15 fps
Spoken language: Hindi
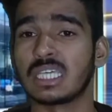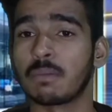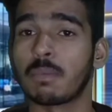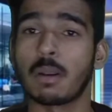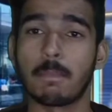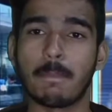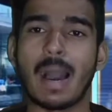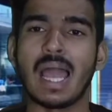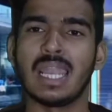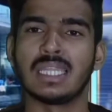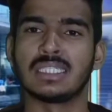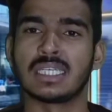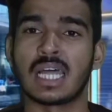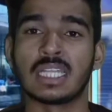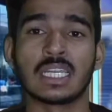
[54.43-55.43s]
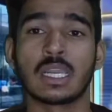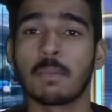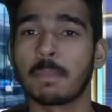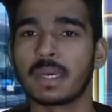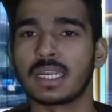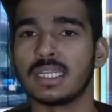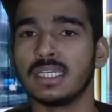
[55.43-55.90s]
के सर पर बाल नजर आ
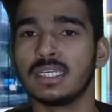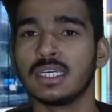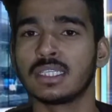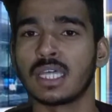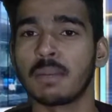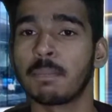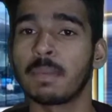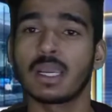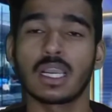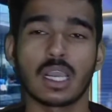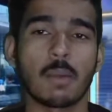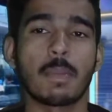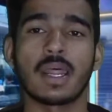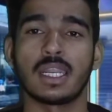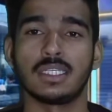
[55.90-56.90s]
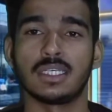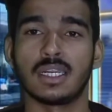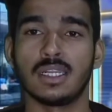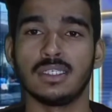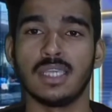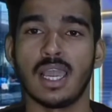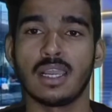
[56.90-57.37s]
जाएंगे पर इनके तन पे कपड़ा
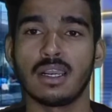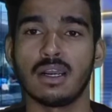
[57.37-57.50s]
नजर नहीं